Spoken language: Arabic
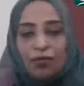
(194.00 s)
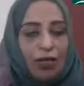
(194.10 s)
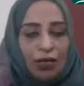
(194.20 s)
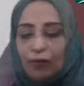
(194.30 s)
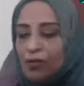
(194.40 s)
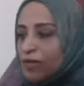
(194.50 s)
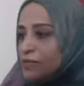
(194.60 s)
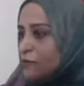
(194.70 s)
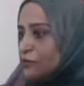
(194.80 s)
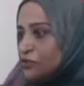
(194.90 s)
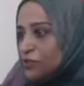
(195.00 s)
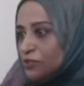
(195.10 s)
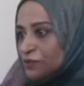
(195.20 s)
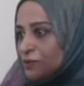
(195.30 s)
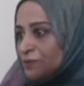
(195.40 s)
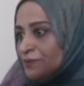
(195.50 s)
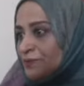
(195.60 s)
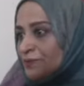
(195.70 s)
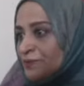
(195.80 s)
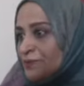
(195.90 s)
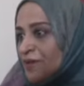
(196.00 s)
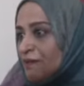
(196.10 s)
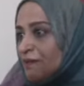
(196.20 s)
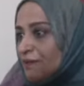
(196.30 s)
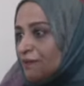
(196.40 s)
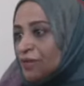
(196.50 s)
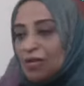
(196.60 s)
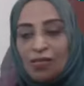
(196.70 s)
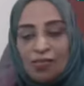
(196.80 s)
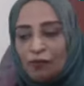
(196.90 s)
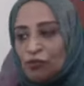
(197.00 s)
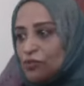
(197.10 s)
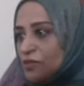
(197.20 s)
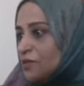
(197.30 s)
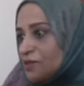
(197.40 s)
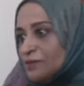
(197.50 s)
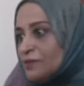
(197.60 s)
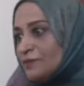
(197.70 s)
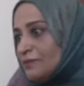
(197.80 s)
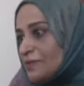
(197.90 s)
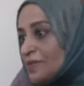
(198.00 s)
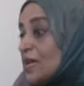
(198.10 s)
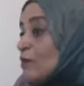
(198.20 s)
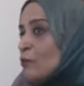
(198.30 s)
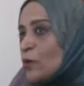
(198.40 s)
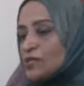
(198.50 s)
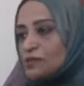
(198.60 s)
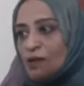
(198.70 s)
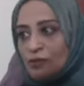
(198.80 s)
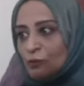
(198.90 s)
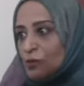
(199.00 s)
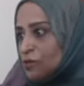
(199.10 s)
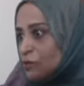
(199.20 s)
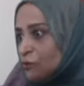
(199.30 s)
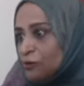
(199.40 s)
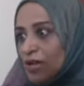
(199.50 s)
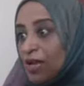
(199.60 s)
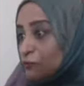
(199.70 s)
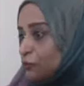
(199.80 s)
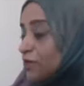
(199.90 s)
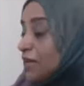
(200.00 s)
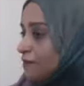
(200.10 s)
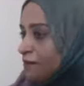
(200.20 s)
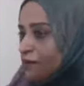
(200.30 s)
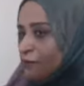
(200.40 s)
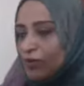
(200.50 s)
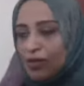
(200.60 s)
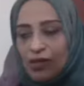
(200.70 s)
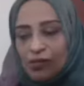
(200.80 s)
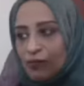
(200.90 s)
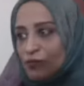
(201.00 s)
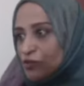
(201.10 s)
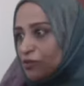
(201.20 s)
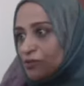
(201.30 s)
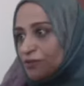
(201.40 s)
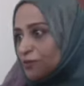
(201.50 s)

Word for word: الإعلام للأسف الشديد للأسف الشديد كم واسطات توسطوا لعنده لهناك وللأسف الشديد